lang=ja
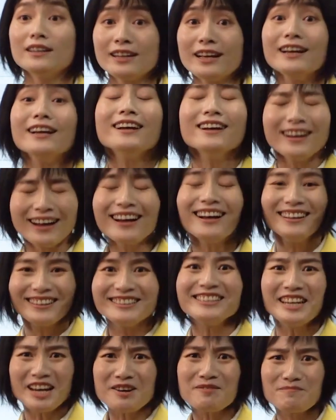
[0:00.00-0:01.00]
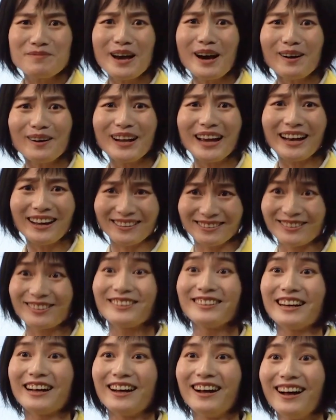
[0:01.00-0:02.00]
ね、あ、你很漂亮という
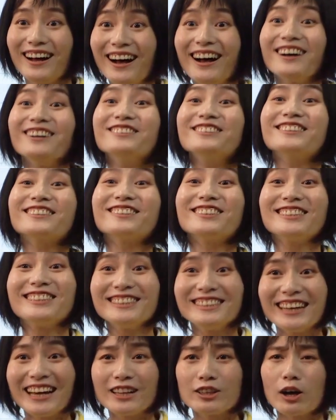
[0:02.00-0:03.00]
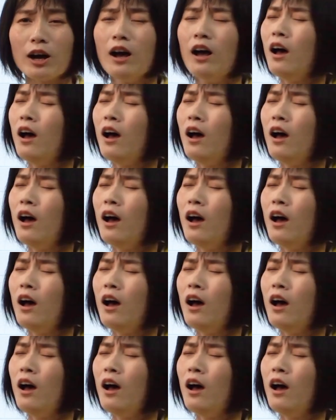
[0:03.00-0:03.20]
のは、あ、美しいねと。